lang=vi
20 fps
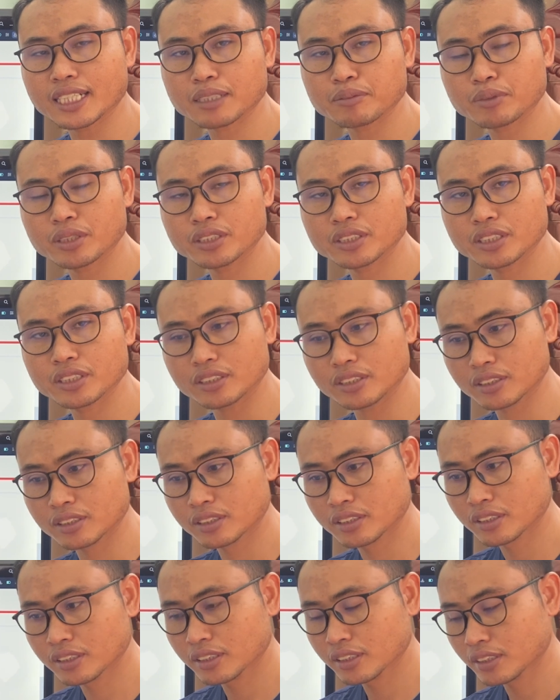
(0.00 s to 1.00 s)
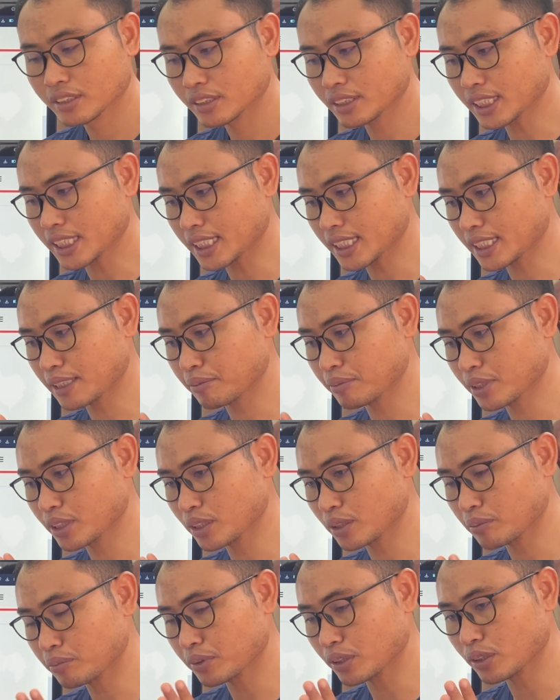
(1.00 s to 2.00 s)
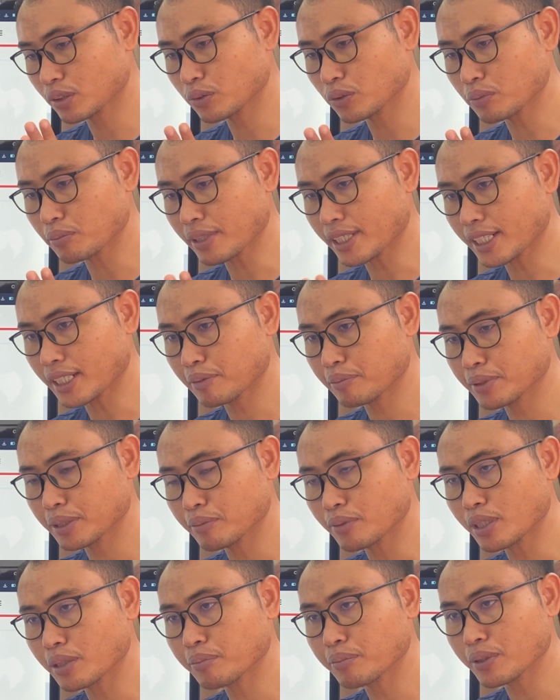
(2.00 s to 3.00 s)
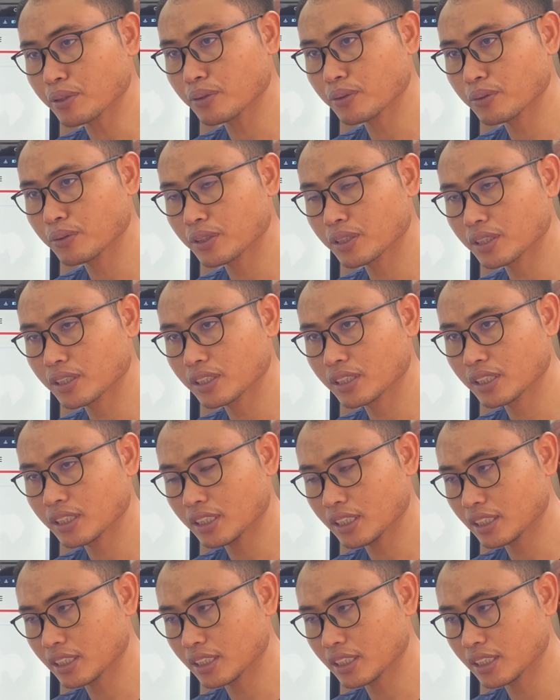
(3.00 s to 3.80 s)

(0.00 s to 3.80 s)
bỏ dương tam nhóm từ tuôn bàn vì bọn bốn